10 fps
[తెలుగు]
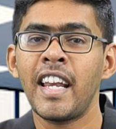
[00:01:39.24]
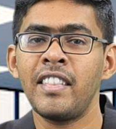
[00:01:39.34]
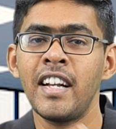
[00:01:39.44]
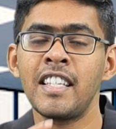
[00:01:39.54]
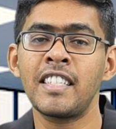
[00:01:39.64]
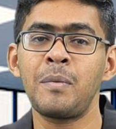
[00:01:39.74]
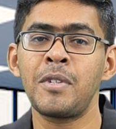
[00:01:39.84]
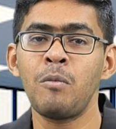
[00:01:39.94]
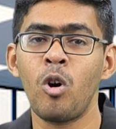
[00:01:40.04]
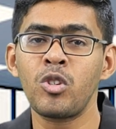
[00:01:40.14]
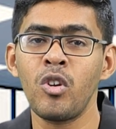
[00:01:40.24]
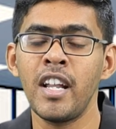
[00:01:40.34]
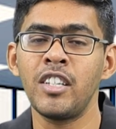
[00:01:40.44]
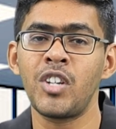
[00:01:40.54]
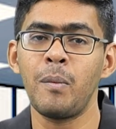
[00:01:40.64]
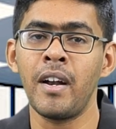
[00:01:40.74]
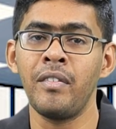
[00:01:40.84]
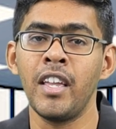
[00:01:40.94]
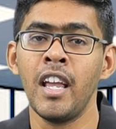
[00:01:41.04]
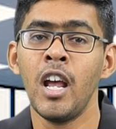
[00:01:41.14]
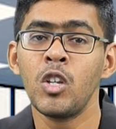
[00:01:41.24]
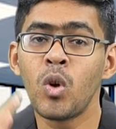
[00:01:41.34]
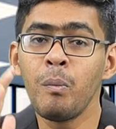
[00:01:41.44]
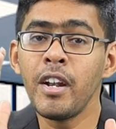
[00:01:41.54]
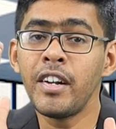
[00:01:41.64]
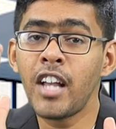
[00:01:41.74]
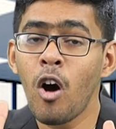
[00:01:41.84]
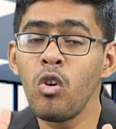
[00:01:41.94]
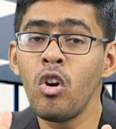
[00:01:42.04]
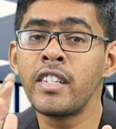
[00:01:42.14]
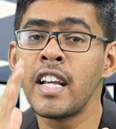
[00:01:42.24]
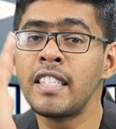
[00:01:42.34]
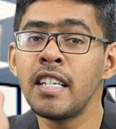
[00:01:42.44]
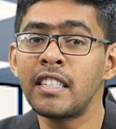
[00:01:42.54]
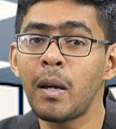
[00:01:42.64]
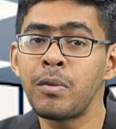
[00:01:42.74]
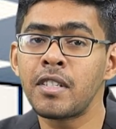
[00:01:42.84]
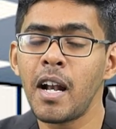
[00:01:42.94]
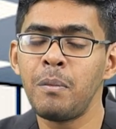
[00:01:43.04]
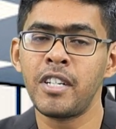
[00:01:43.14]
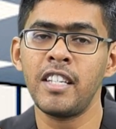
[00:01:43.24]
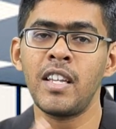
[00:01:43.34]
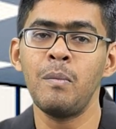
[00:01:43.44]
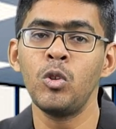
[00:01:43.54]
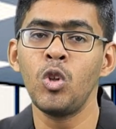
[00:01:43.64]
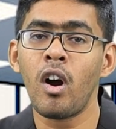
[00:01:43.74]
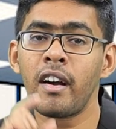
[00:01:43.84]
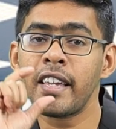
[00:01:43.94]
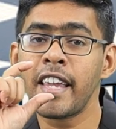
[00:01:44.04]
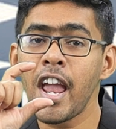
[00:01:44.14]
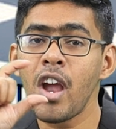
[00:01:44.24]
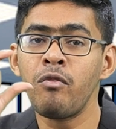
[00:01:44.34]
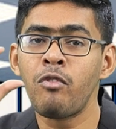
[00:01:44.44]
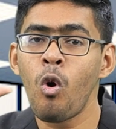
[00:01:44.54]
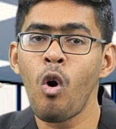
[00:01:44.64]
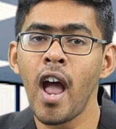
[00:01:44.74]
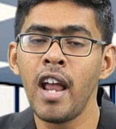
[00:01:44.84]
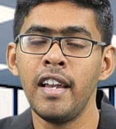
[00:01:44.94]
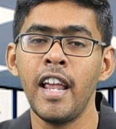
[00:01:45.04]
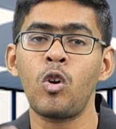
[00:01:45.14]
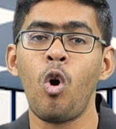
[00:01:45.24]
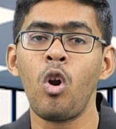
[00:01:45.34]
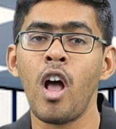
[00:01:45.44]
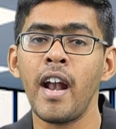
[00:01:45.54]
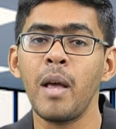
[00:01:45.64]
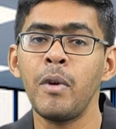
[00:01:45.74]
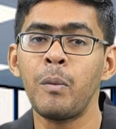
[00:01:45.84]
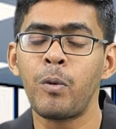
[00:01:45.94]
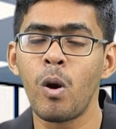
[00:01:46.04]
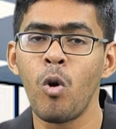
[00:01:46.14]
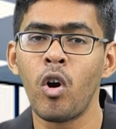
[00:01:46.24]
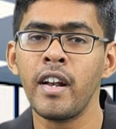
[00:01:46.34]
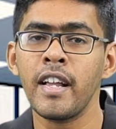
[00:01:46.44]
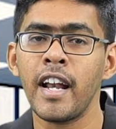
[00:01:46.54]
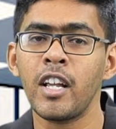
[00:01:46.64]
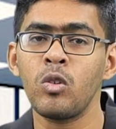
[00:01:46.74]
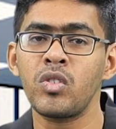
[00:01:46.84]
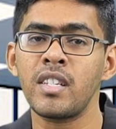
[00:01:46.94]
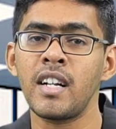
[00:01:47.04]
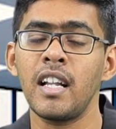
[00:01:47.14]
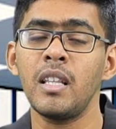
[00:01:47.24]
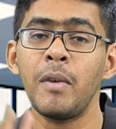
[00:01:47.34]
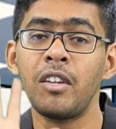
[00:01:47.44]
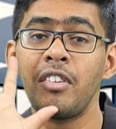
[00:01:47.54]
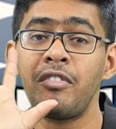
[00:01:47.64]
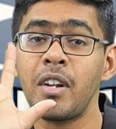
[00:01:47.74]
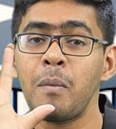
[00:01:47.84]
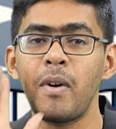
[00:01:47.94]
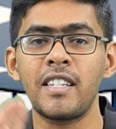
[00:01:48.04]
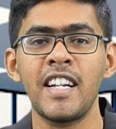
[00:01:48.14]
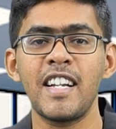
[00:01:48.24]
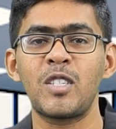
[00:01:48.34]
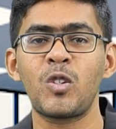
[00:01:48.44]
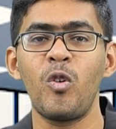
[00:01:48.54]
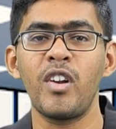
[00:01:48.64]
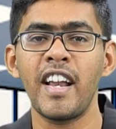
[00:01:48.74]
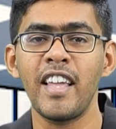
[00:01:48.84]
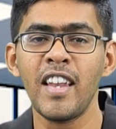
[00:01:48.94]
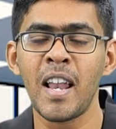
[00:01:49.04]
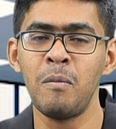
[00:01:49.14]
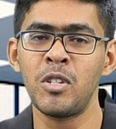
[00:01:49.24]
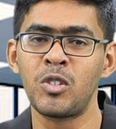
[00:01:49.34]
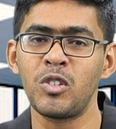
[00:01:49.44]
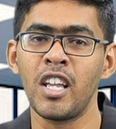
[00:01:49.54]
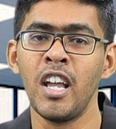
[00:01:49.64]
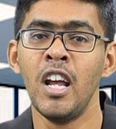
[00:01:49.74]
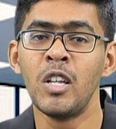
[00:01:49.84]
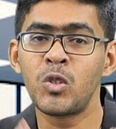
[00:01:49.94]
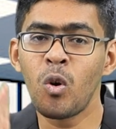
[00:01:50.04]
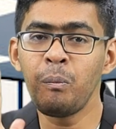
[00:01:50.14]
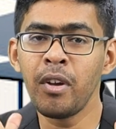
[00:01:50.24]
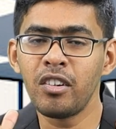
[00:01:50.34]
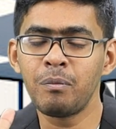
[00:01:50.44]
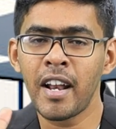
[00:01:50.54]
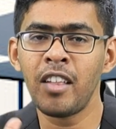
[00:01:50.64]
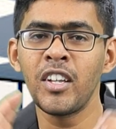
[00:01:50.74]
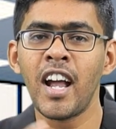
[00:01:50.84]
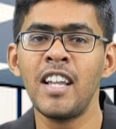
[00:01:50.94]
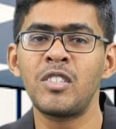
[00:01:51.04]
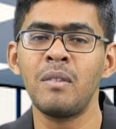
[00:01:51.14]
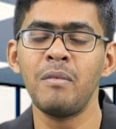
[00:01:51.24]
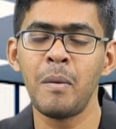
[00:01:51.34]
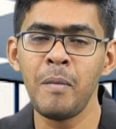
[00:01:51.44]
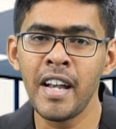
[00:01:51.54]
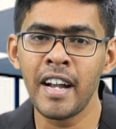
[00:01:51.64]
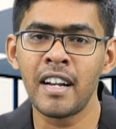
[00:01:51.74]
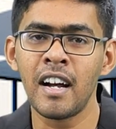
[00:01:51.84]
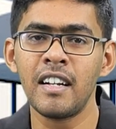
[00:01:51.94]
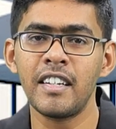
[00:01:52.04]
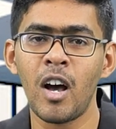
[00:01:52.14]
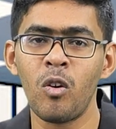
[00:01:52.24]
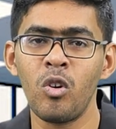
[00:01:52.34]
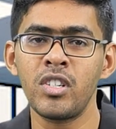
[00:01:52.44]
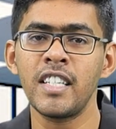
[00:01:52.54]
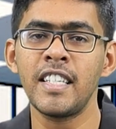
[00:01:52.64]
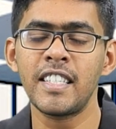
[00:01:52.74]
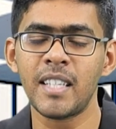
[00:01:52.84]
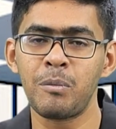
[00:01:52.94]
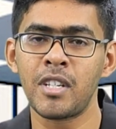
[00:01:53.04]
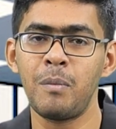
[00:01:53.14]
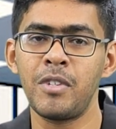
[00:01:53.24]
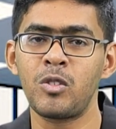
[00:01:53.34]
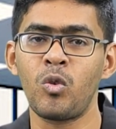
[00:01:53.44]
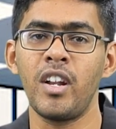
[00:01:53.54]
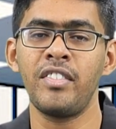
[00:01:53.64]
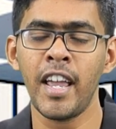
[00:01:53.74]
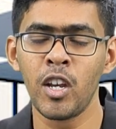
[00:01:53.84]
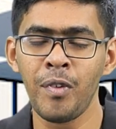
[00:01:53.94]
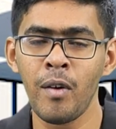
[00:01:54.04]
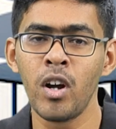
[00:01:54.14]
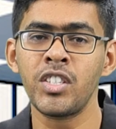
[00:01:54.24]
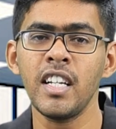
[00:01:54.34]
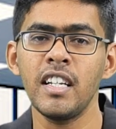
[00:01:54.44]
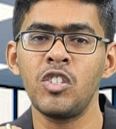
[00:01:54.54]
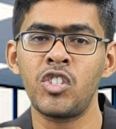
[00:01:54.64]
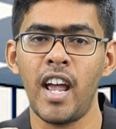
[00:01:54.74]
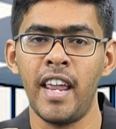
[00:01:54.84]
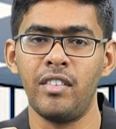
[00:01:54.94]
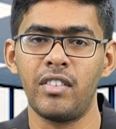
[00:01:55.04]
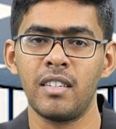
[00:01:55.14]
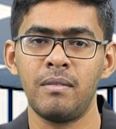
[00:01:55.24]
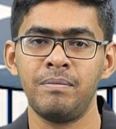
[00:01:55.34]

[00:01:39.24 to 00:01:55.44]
కింద డిస్క్రిప్షన్ బాక్స్లో లింక్ చేయబడింది సో మీరు డౌన్లోడ్ చేసి సబ్స్క్రైబ్ చేసే ముందు అక్కడ కేఓఎల్ఏ కోలా అనే మీరు ప్రోమో కోడ్ని కనుక యూస్ చేసినట్లయితే మీకు ఫిఫ్టీ పర్సెంట్ డిస్కౌంట్ అనేది లభిస్తుంది సో మీరు మరెందుకు కలిసం ఇమీడియట్గా డౌన్లోడ్ చేసి సబ్స్క్రైబ్ చేసుకోండి థ్యాంక్ యూ ఫర్ వాచింగ్ జై హింద్